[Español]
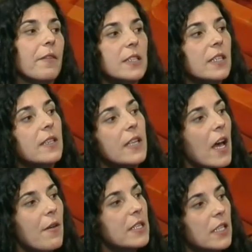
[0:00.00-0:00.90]
a veces se
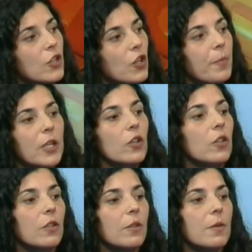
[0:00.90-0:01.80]
da, a veces no,
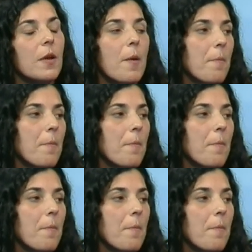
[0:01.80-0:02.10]
pero